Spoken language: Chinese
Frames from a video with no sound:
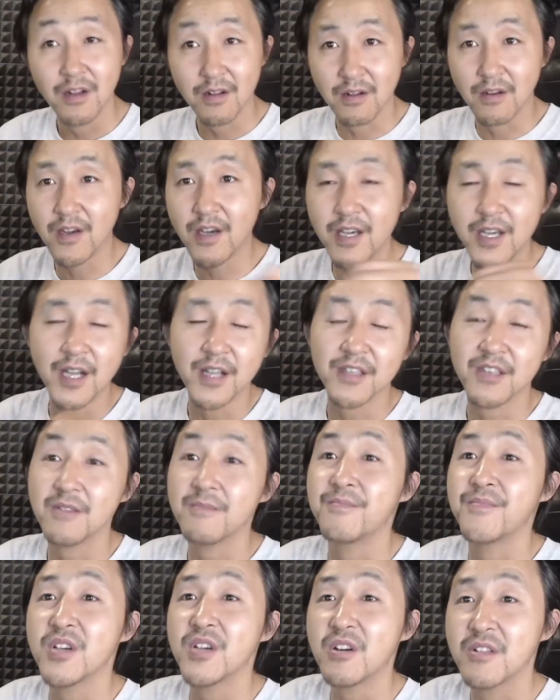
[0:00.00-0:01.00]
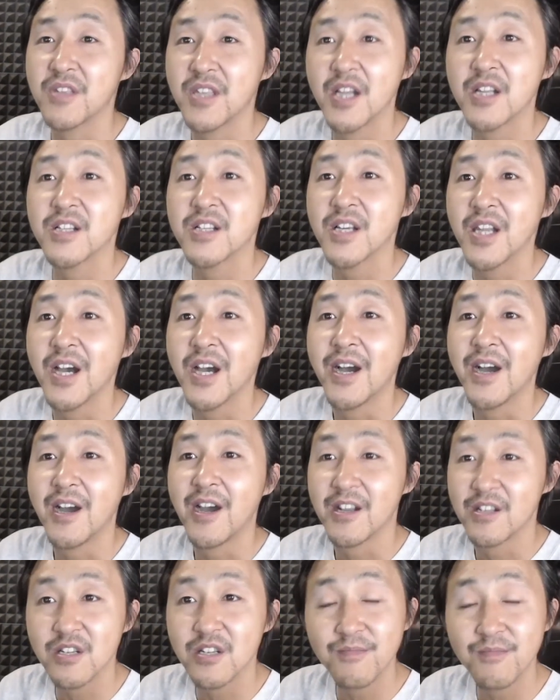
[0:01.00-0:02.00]
老黑啊，你不要天真了
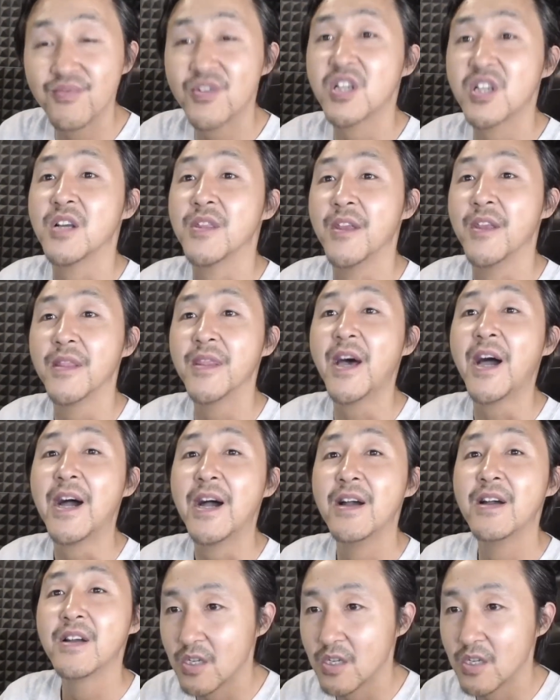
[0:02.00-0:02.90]
啊，这是不可能的。